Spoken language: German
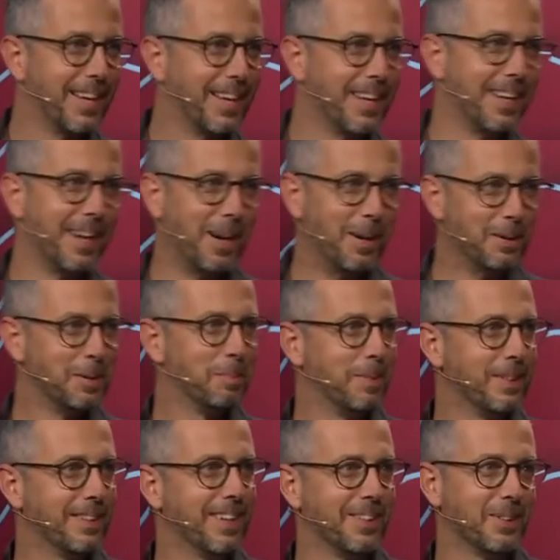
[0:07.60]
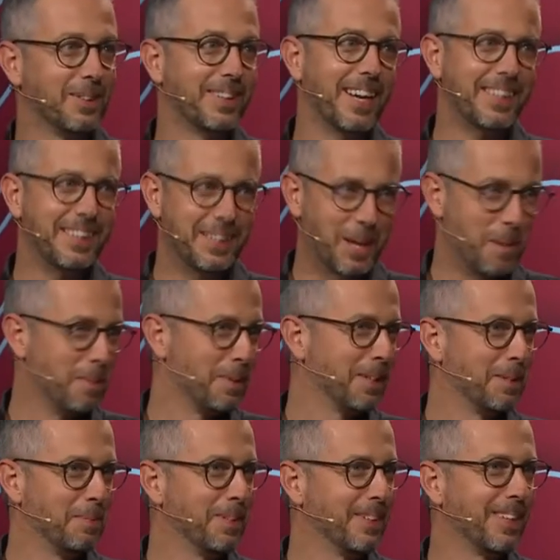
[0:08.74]
Genau, ich bin da noch tätig, aber ich
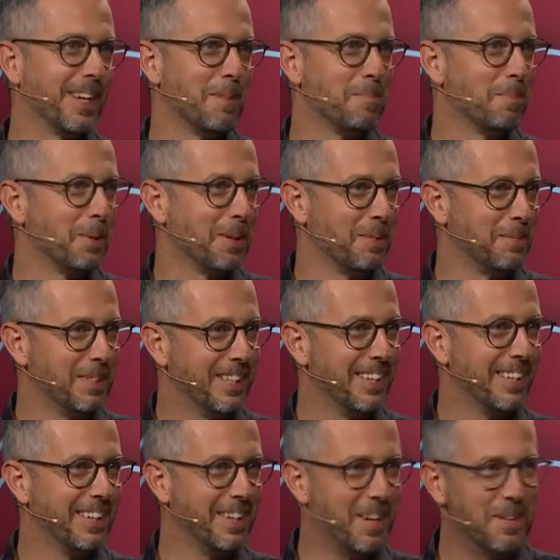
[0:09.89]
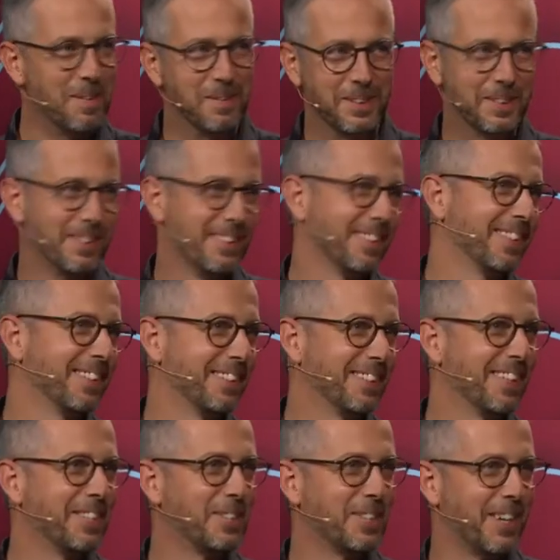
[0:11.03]
bin kein Programmierer, aber
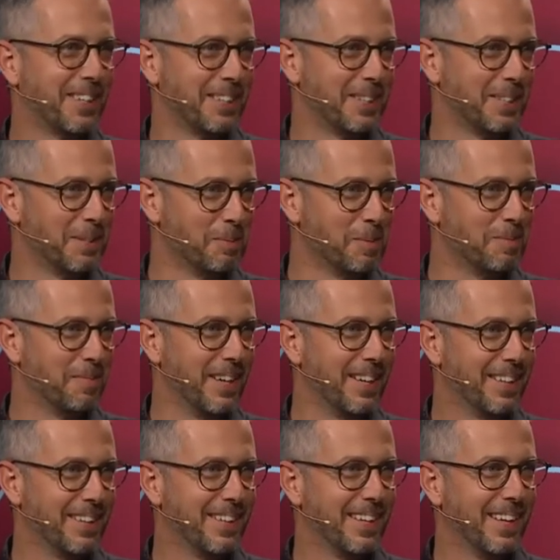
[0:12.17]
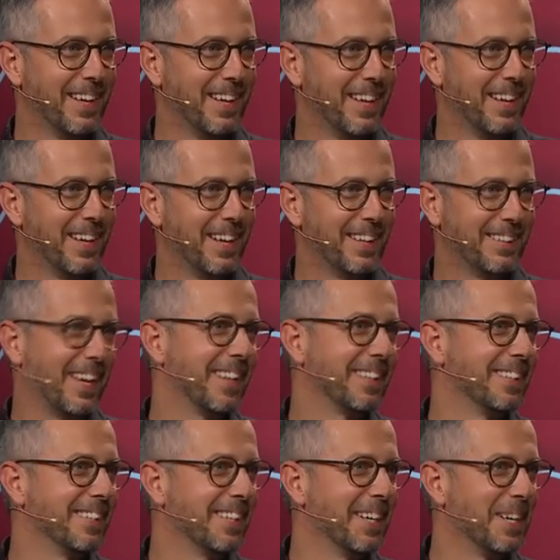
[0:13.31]
sehr stark in diesem Umfeld
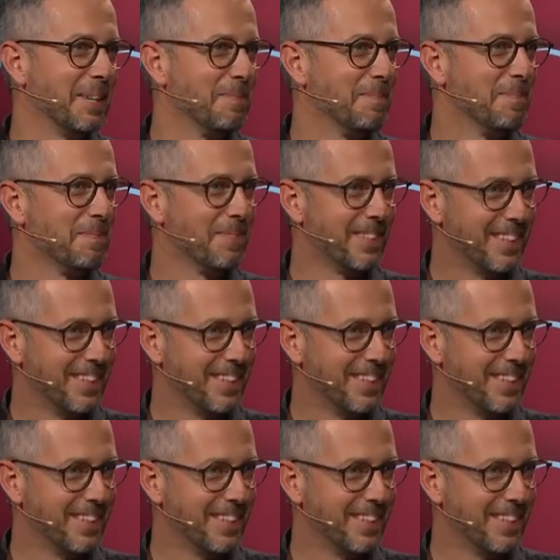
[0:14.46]
tätig, ja. Du könntest